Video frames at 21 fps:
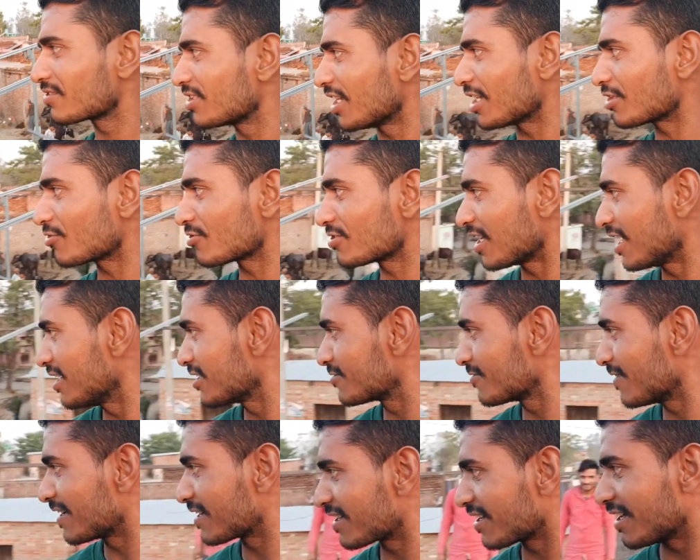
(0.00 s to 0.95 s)
चालीस
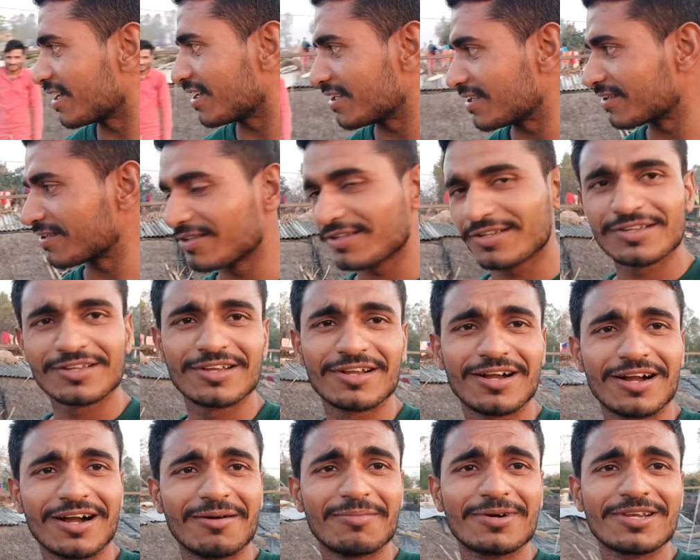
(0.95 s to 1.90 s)
वाट का है
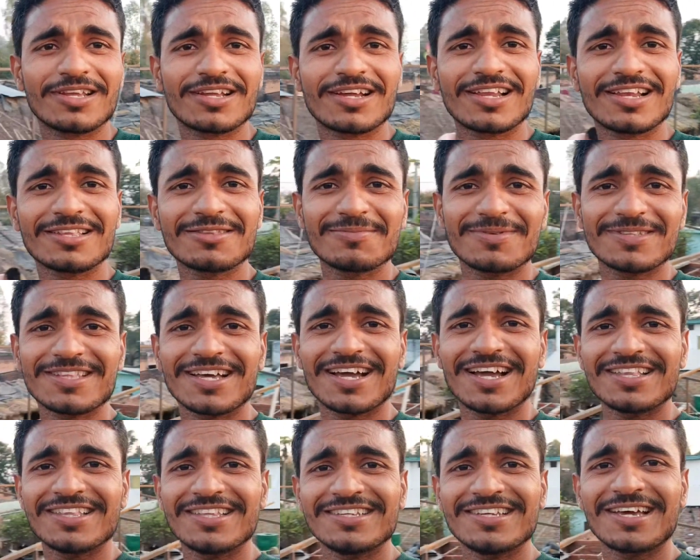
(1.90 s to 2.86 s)
हमने गलत बता
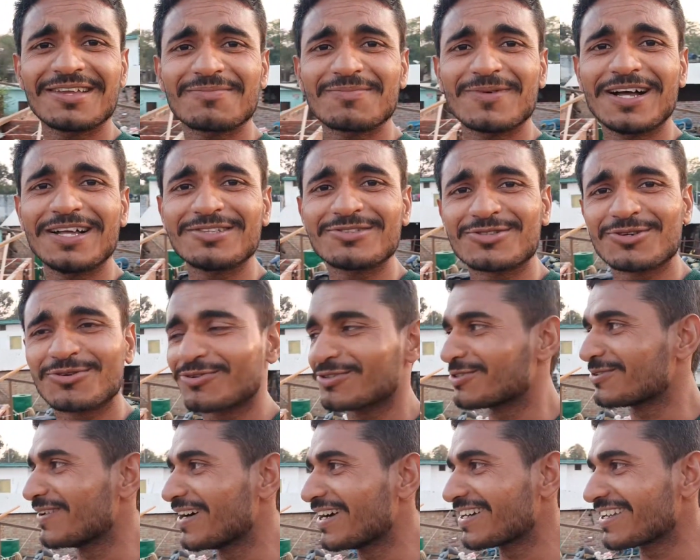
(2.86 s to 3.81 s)
दी यार पाँच सौ
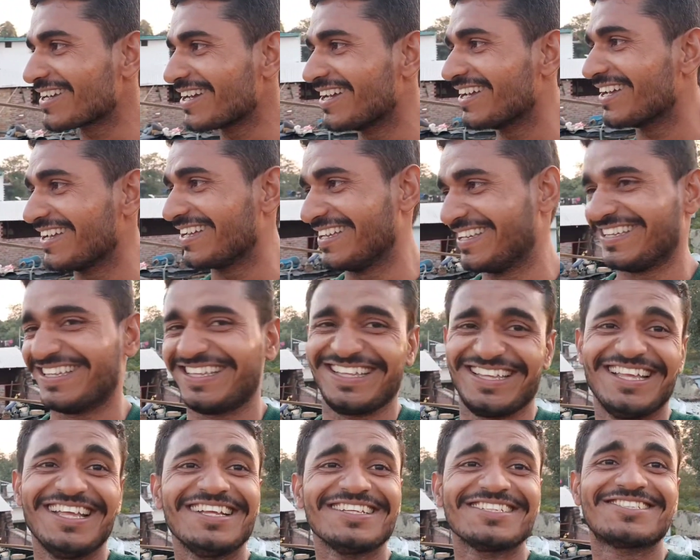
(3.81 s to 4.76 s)
कुछ वाट
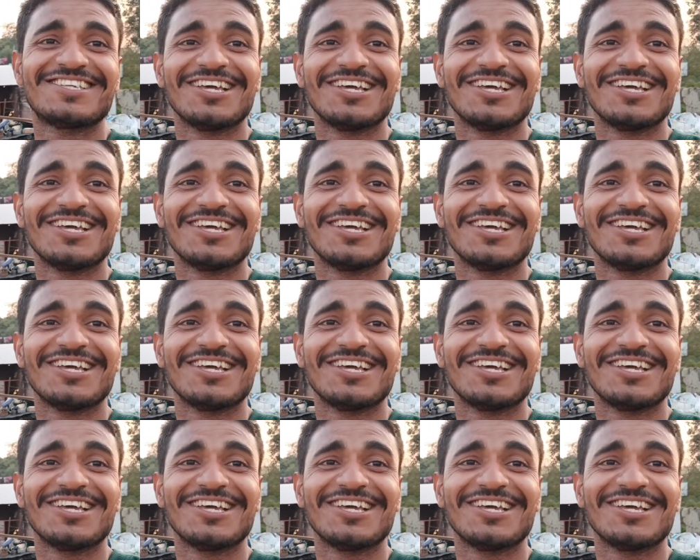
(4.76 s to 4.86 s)
के